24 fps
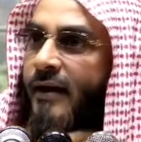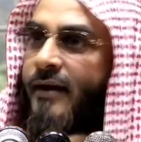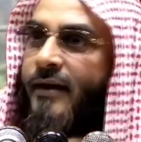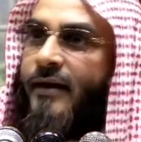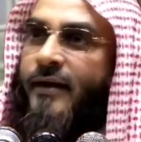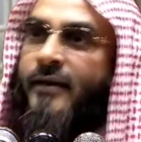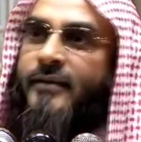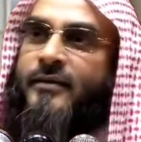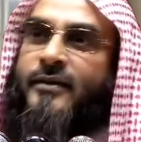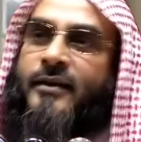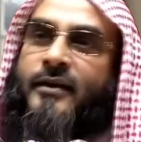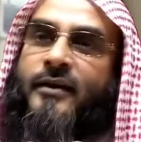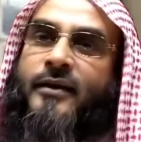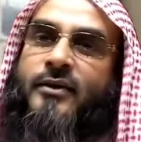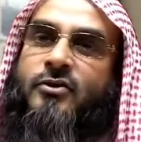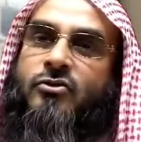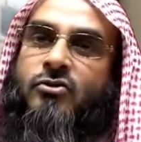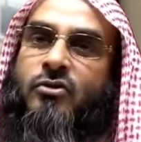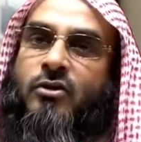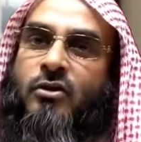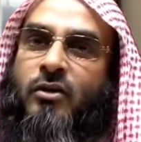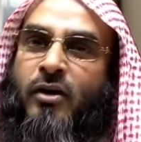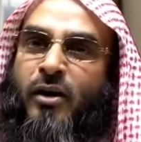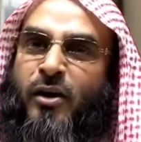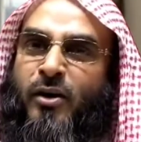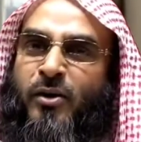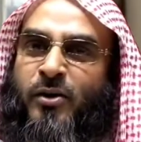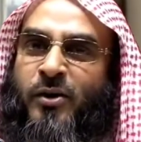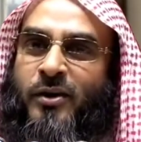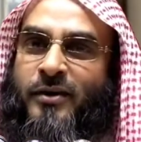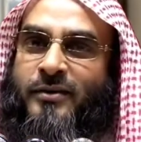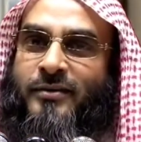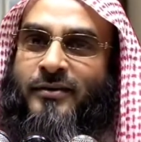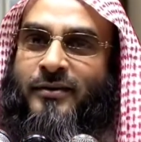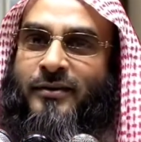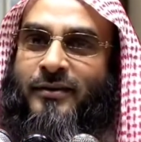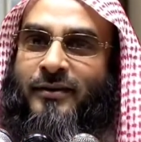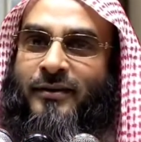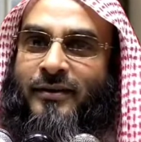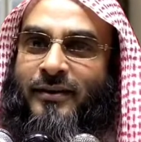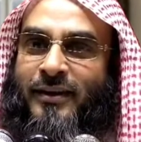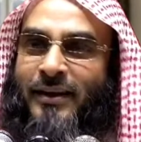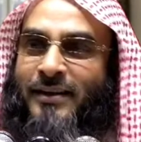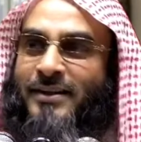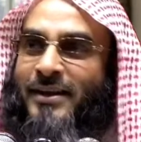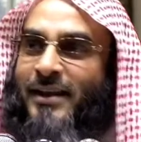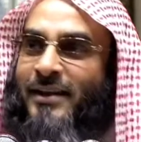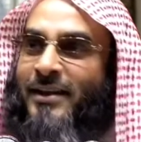ধাক্কা দিয়ে গিয়ে চুরি করানো হয়েছে
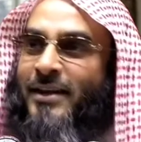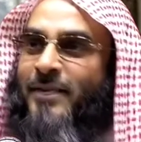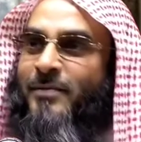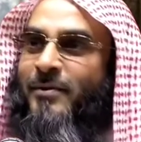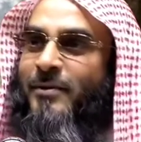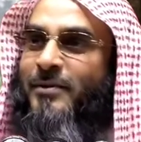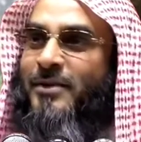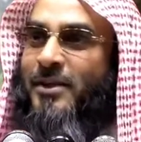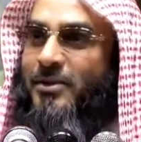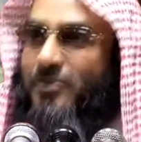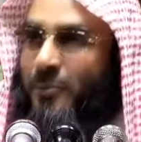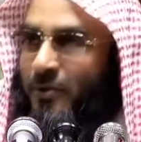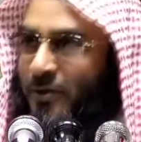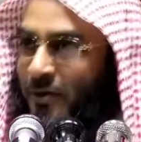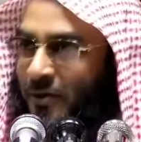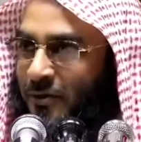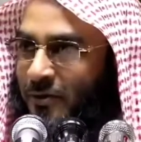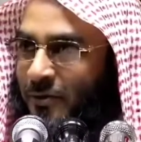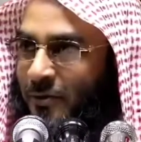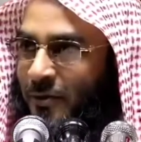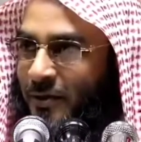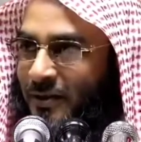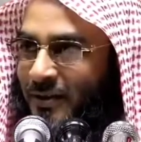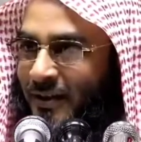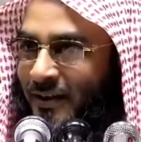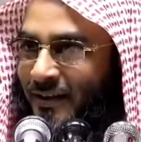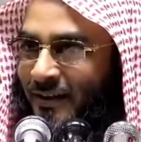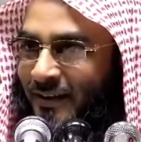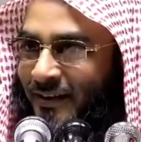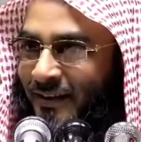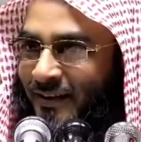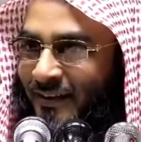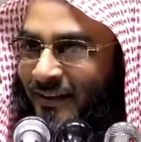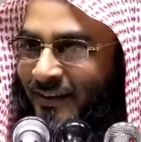না স্বাধীনভাবে সে চুরি করতে ঢুকেছে